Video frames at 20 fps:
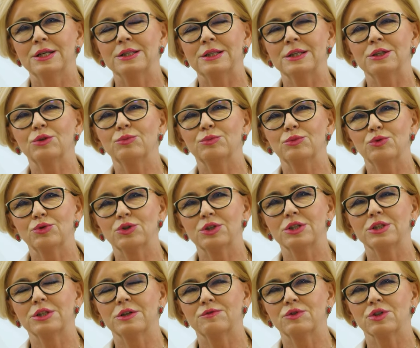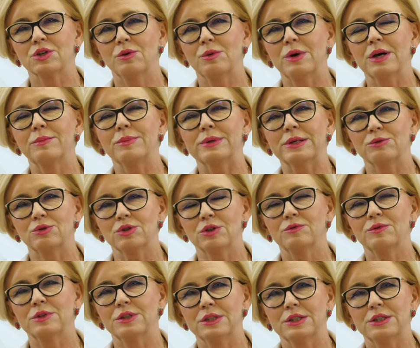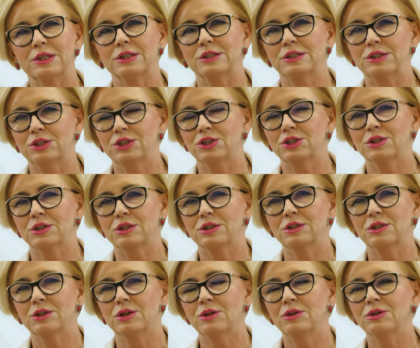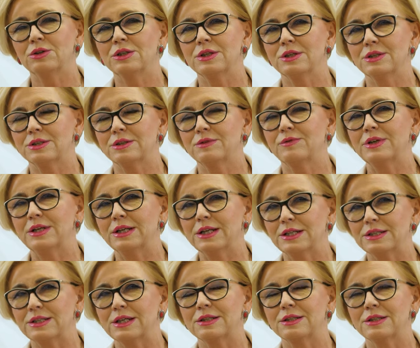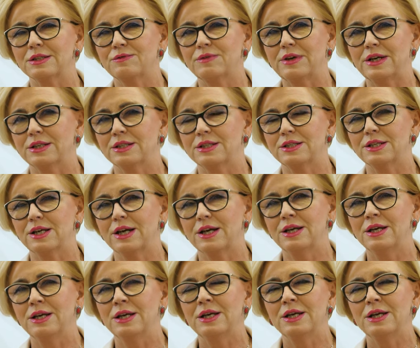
na to, by uczyć się w szkołach branżowych i technicznych. To jest wielka satysfakcja